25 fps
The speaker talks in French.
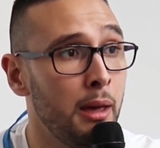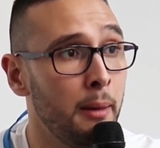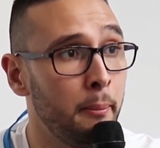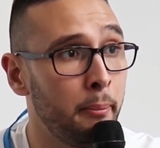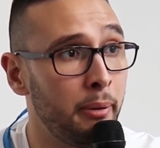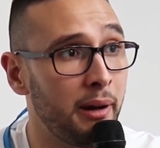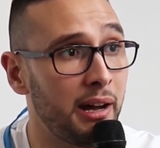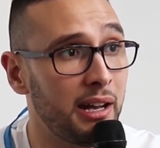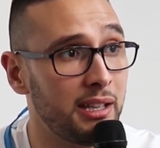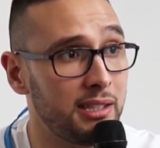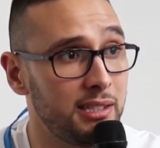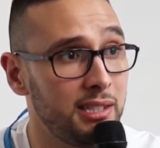
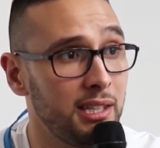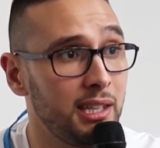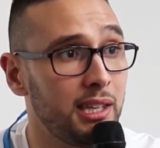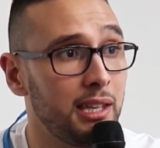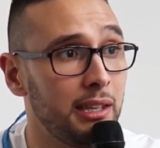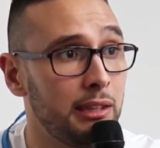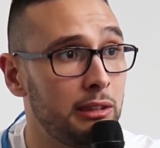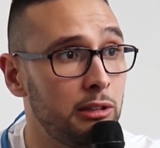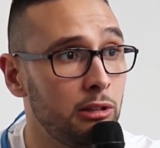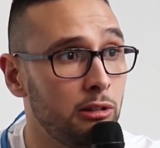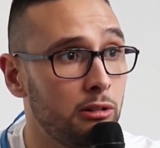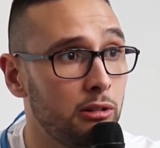pratique
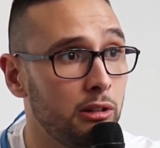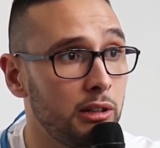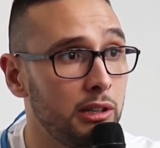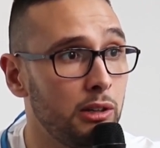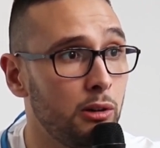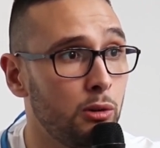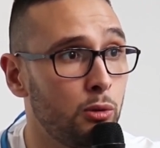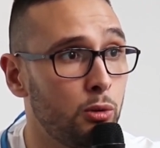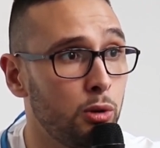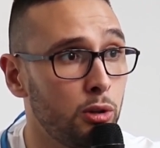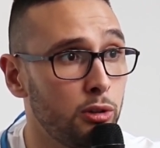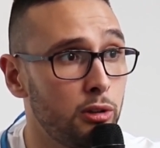et théorie
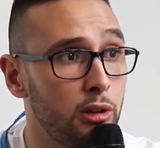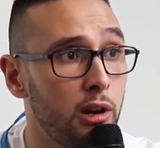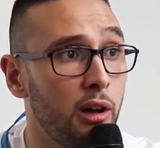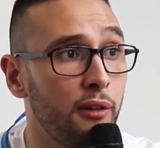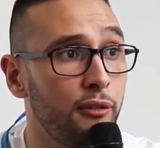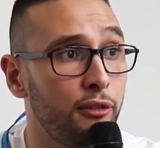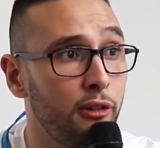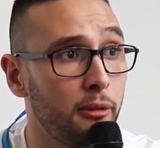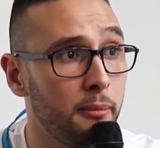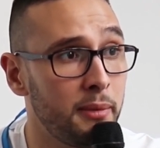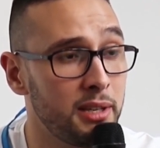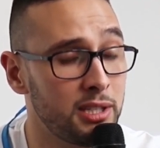au cours de leur
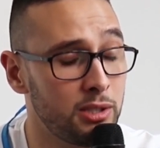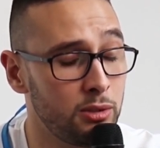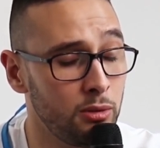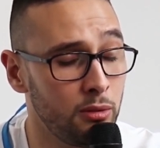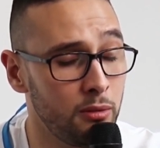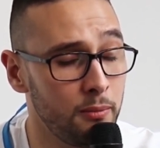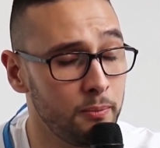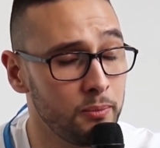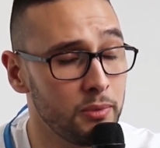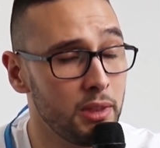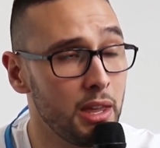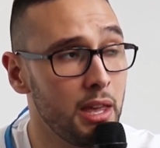
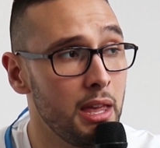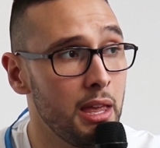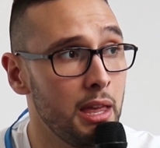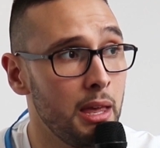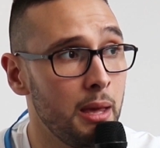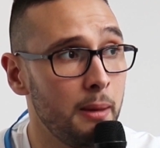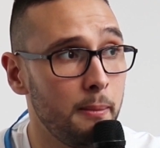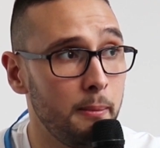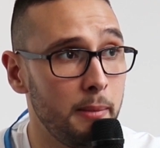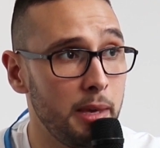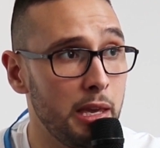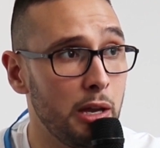formation.
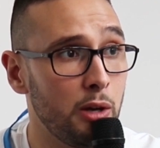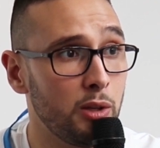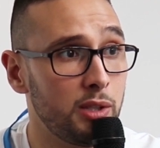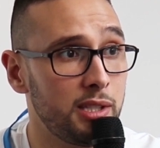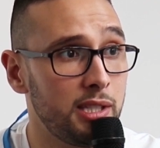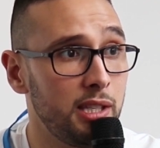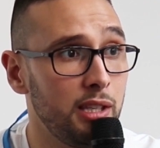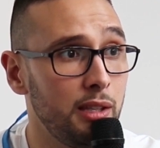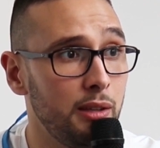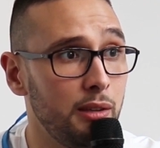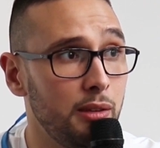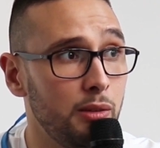Mais il y a
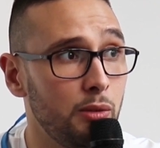aussi